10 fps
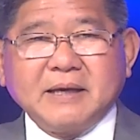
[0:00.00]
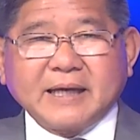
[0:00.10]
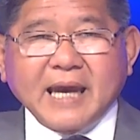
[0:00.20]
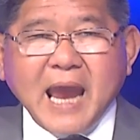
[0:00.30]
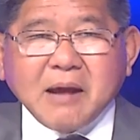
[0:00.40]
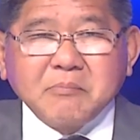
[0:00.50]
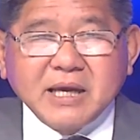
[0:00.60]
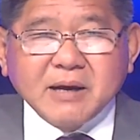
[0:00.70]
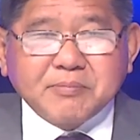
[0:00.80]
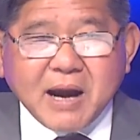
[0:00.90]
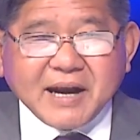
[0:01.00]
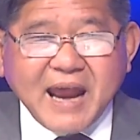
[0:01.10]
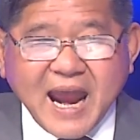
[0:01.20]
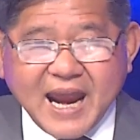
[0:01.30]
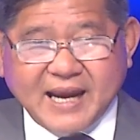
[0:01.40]
Cái hãng bia
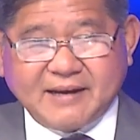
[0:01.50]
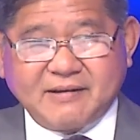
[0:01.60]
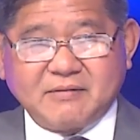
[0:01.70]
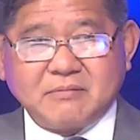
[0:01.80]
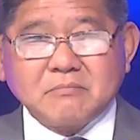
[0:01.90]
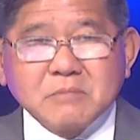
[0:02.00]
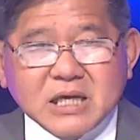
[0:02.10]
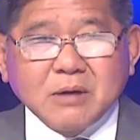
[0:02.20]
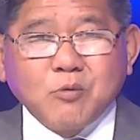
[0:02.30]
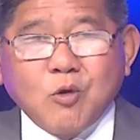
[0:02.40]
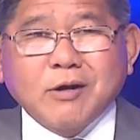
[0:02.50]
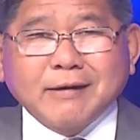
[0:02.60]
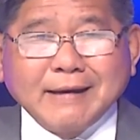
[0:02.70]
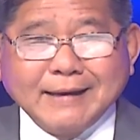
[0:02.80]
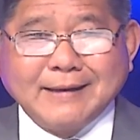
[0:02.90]
Prada, bia
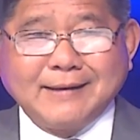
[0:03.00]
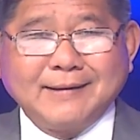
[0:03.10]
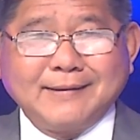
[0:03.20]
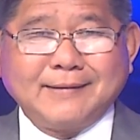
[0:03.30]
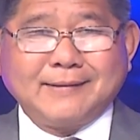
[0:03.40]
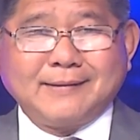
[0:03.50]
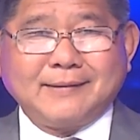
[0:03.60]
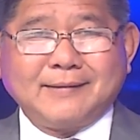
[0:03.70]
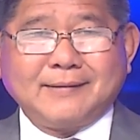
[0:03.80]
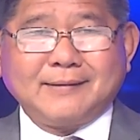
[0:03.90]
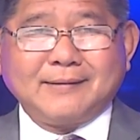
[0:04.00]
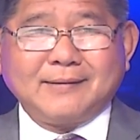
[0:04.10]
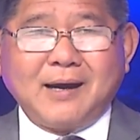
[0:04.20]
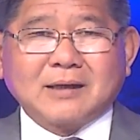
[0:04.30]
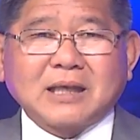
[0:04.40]
Burberry
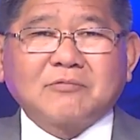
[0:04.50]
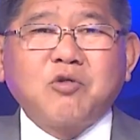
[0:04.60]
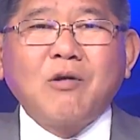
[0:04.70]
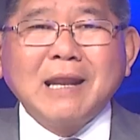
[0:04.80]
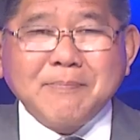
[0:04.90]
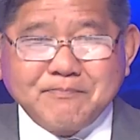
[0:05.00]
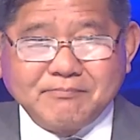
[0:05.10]
ở thành phố Lip,